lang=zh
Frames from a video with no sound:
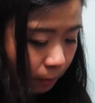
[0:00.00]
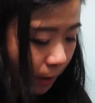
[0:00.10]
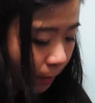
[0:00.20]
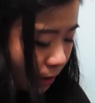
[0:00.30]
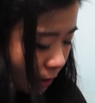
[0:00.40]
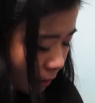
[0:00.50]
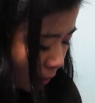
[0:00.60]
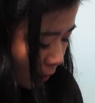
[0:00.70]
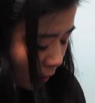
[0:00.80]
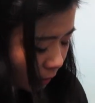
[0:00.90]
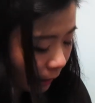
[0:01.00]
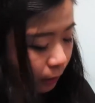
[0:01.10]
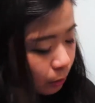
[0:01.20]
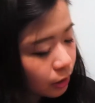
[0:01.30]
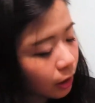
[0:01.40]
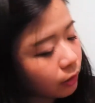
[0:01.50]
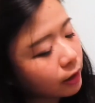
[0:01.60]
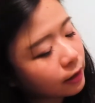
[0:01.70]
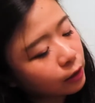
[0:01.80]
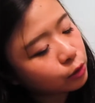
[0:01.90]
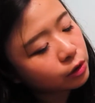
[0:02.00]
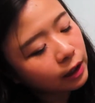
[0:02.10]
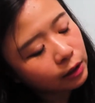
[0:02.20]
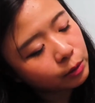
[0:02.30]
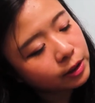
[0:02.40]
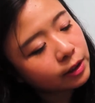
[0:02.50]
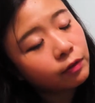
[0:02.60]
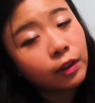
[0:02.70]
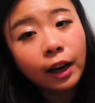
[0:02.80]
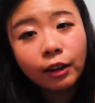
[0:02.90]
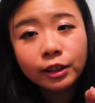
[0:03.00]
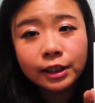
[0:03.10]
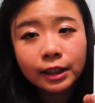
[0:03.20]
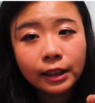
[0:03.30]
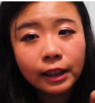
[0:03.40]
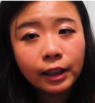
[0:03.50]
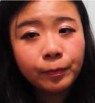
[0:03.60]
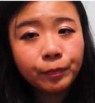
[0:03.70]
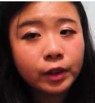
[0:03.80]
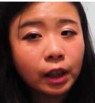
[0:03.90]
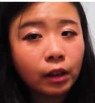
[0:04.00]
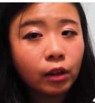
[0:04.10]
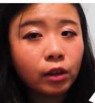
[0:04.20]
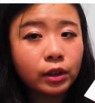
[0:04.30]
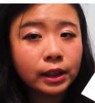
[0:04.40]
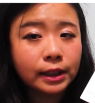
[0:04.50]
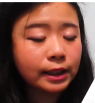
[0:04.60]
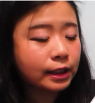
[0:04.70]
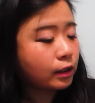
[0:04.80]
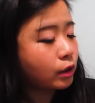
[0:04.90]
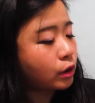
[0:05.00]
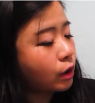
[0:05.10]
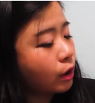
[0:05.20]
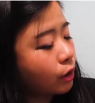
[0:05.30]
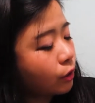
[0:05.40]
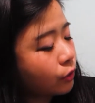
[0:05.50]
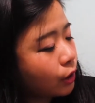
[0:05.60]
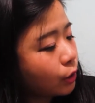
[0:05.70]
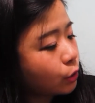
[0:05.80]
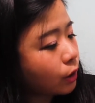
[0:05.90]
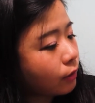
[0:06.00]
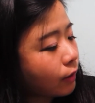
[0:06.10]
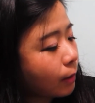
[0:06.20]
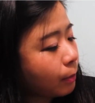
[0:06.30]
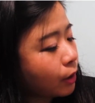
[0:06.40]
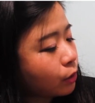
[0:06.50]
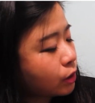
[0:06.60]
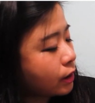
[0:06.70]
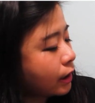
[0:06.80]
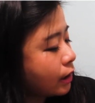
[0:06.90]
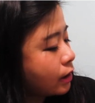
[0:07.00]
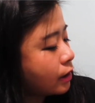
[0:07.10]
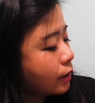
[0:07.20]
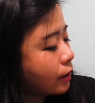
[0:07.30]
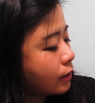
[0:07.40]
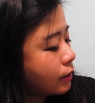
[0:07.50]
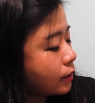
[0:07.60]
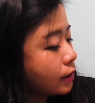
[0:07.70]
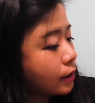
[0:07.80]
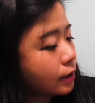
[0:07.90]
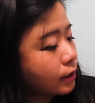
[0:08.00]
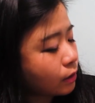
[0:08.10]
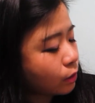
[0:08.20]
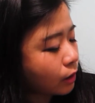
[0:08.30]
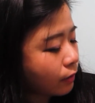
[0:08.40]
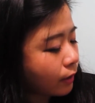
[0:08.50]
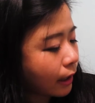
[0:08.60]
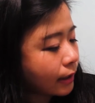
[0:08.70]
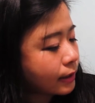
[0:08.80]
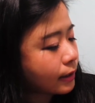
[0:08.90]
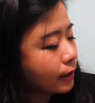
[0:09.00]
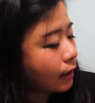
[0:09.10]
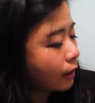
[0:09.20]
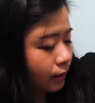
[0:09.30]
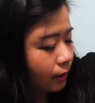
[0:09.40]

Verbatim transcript: 背面其实大同小异啦，就是它都会先分好线，然后你在写的时候就很方便，就是地址跟日期就可以分开写。那